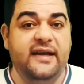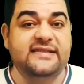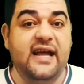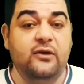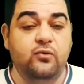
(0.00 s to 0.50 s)

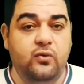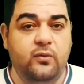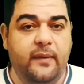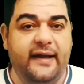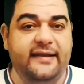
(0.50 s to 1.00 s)

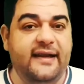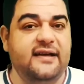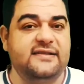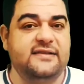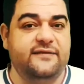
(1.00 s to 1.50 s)
يسألوهم عن
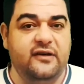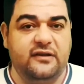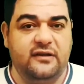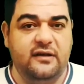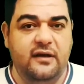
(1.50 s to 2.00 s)
تلك الصفات،